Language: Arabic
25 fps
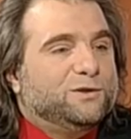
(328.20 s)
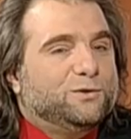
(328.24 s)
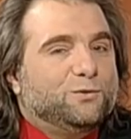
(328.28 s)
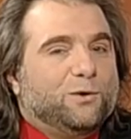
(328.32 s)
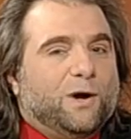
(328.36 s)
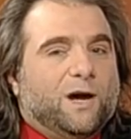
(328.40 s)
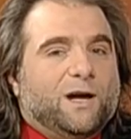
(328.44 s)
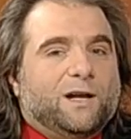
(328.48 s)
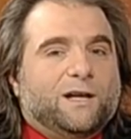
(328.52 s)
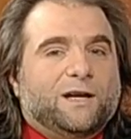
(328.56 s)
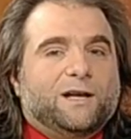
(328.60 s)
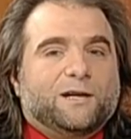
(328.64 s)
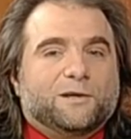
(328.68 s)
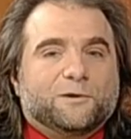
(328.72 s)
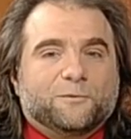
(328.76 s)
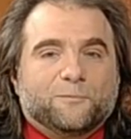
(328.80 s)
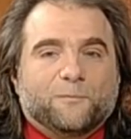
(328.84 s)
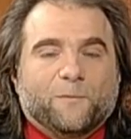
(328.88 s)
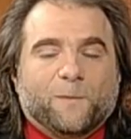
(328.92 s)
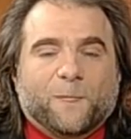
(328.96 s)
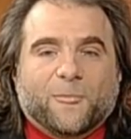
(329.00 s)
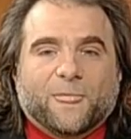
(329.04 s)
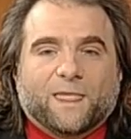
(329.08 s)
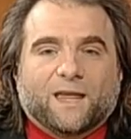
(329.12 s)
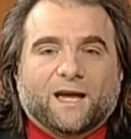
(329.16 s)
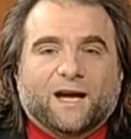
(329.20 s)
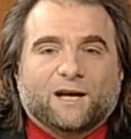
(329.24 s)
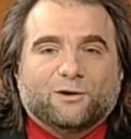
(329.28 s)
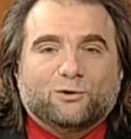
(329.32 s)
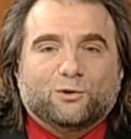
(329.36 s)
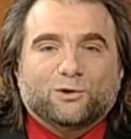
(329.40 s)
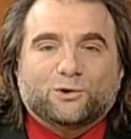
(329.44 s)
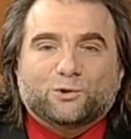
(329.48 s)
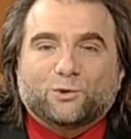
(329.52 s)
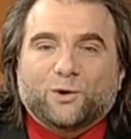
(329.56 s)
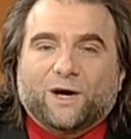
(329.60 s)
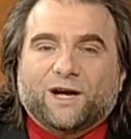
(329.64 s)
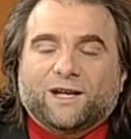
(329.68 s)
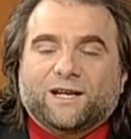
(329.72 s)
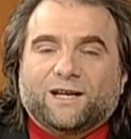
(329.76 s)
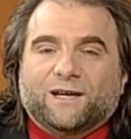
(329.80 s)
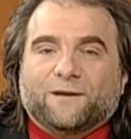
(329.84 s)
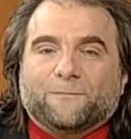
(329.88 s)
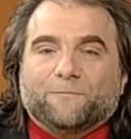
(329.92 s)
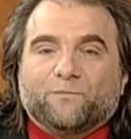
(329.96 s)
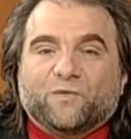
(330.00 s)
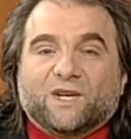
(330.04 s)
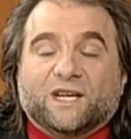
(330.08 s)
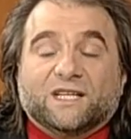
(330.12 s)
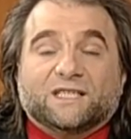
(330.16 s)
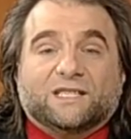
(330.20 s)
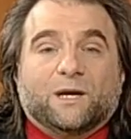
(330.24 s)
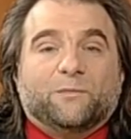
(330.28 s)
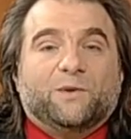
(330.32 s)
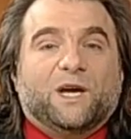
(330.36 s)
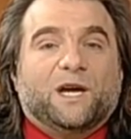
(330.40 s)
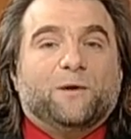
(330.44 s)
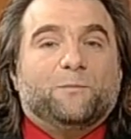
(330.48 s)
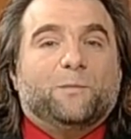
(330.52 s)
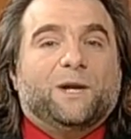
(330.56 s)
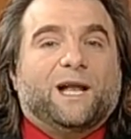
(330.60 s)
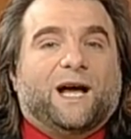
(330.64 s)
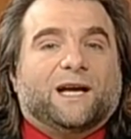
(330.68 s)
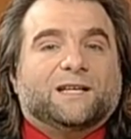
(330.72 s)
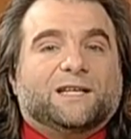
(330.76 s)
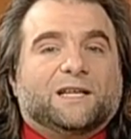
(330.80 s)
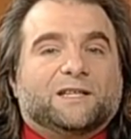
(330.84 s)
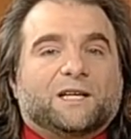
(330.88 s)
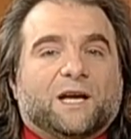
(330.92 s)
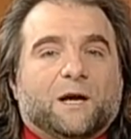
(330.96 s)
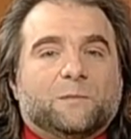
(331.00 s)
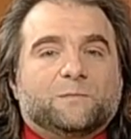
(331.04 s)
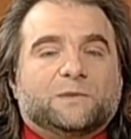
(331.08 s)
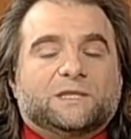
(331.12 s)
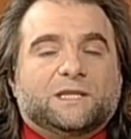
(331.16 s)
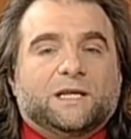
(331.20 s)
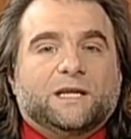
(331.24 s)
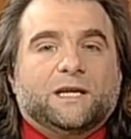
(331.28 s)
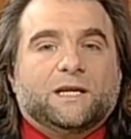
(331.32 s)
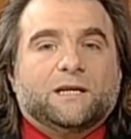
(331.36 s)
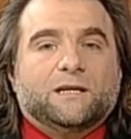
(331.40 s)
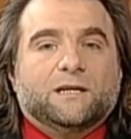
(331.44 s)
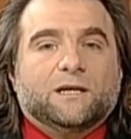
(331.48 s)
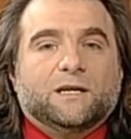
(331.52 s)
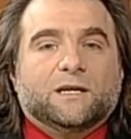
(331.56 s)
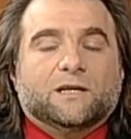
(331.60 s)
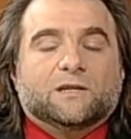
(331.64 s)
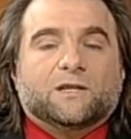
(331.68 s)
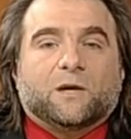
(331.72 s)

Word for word: سؤالين هدول سؤالين إذا بحب العدد خمسة